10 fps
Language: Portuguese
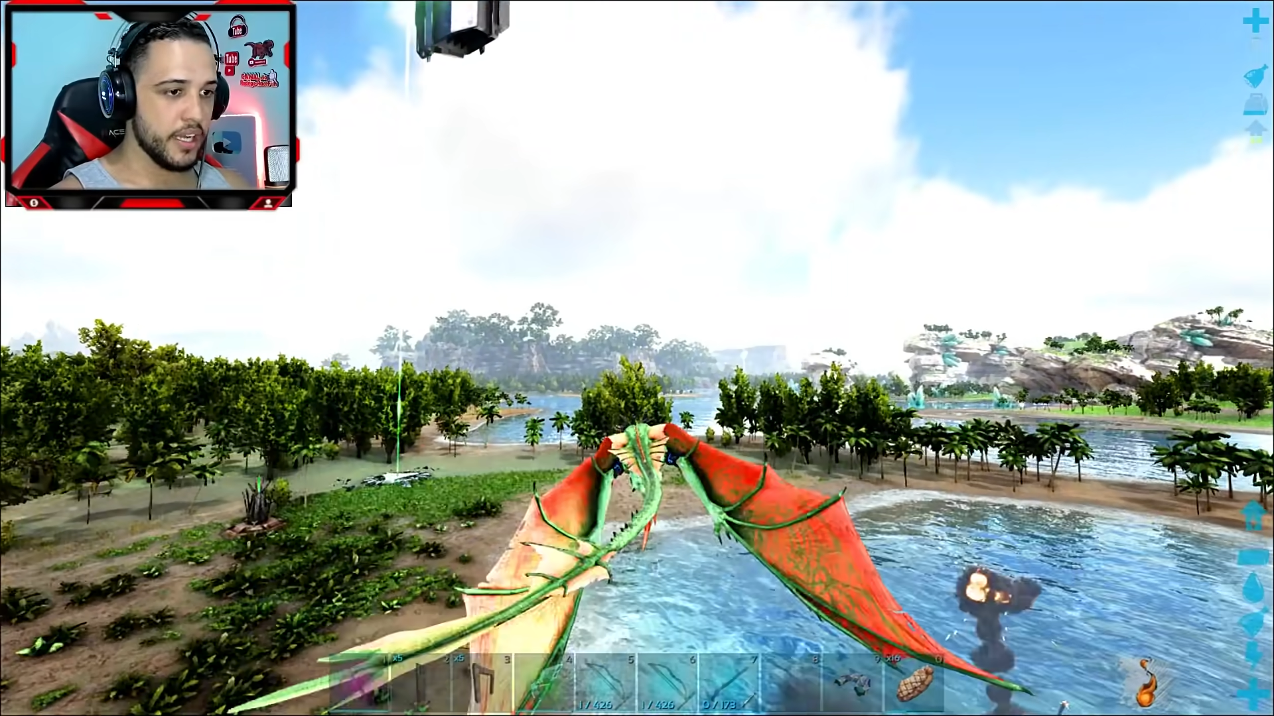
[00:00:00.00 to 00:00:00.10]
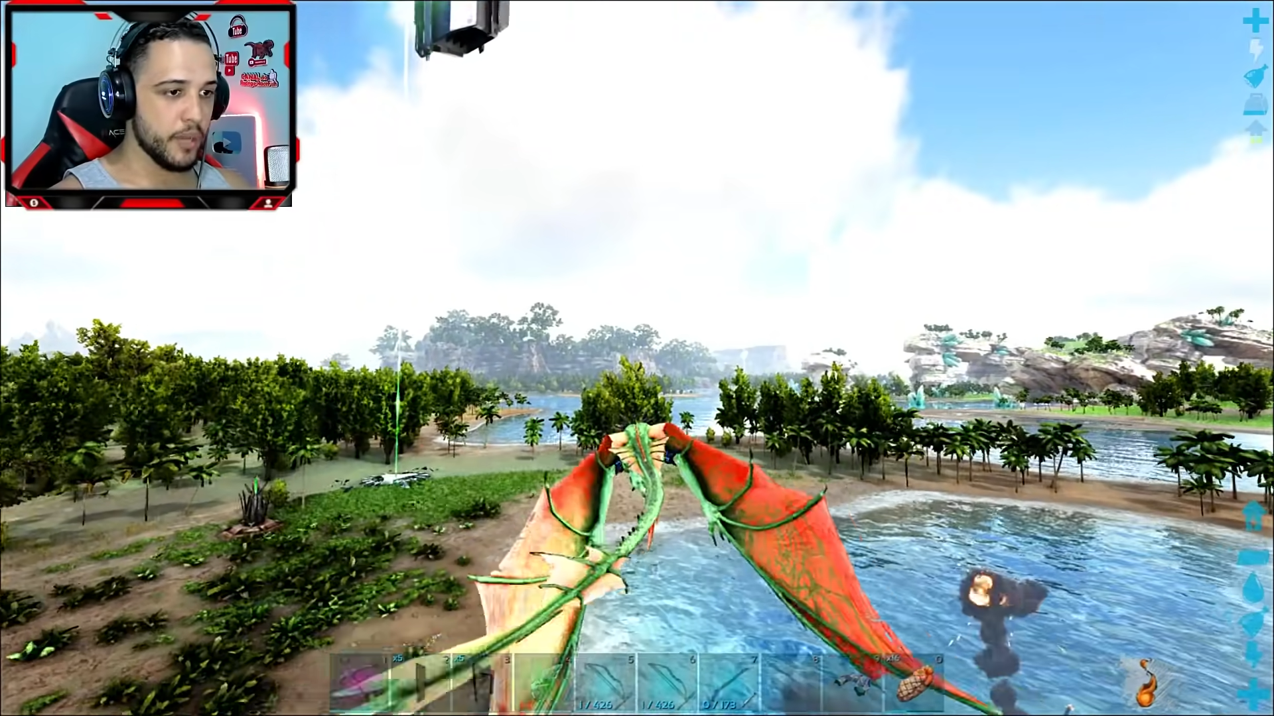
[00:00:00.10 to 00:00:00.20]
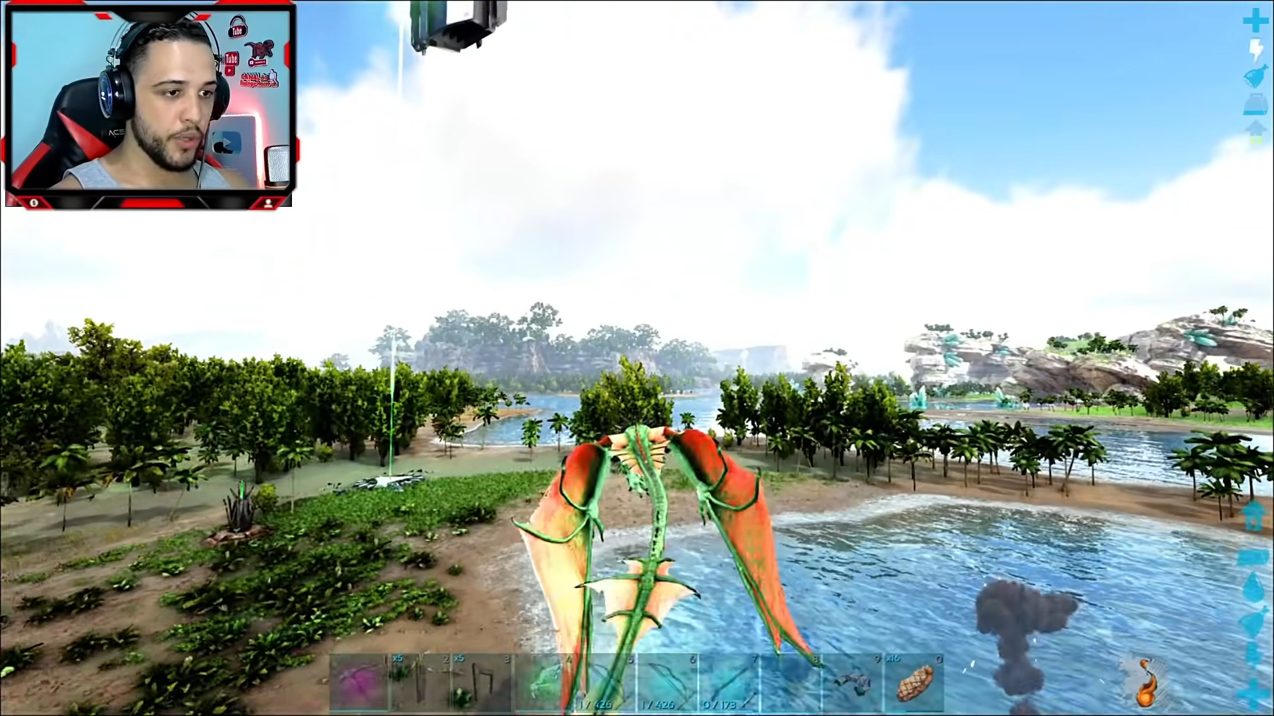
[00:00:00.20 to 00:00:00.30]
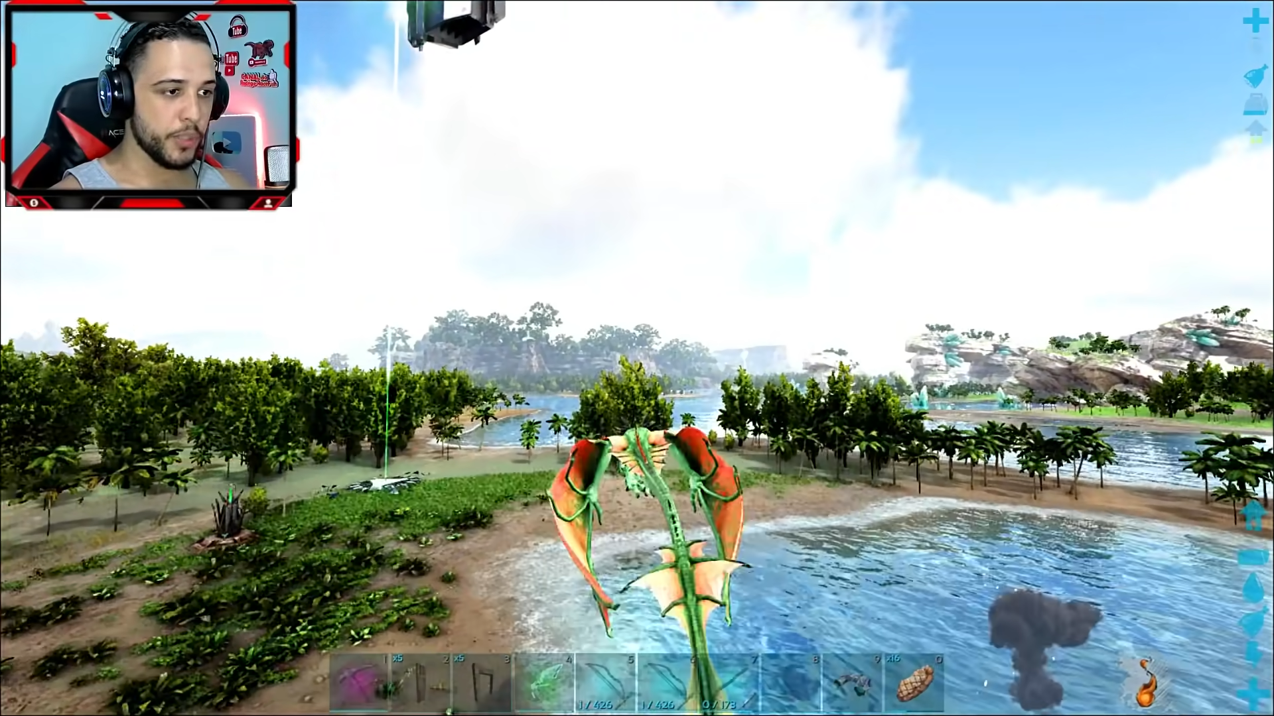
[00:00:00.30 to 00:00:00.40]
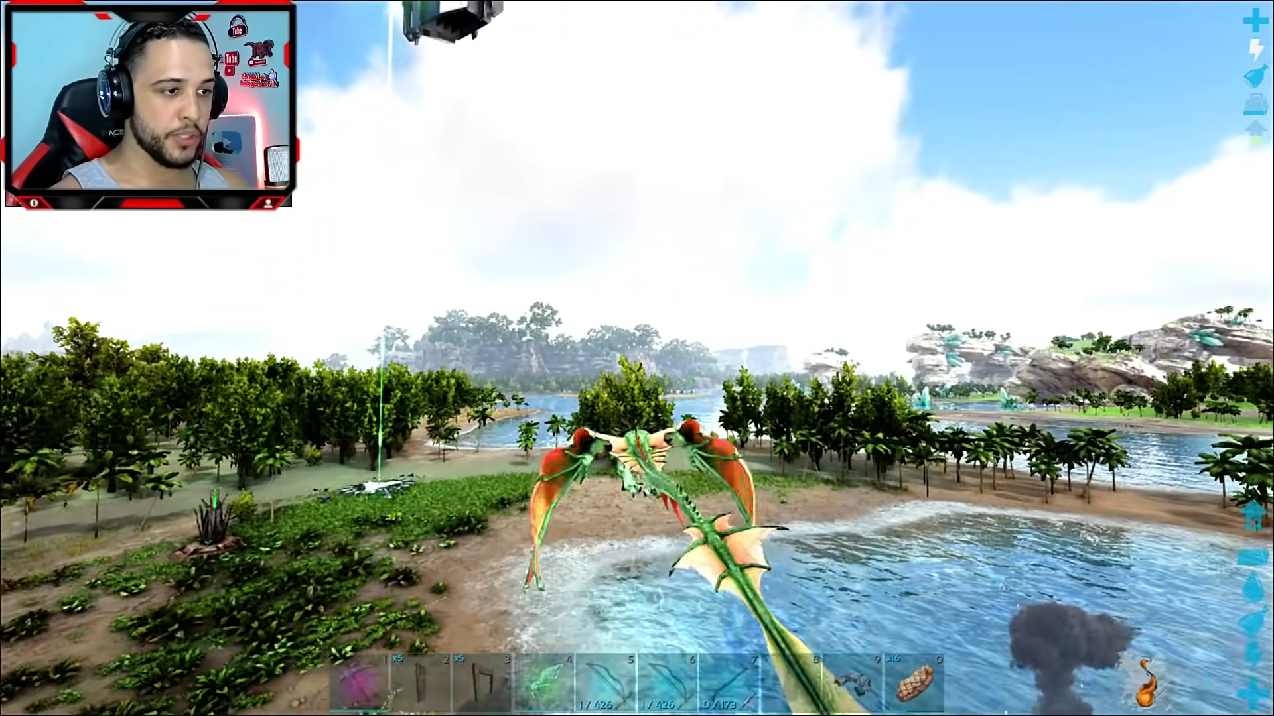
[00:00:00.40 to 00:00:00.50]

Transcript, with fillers: Ele é muito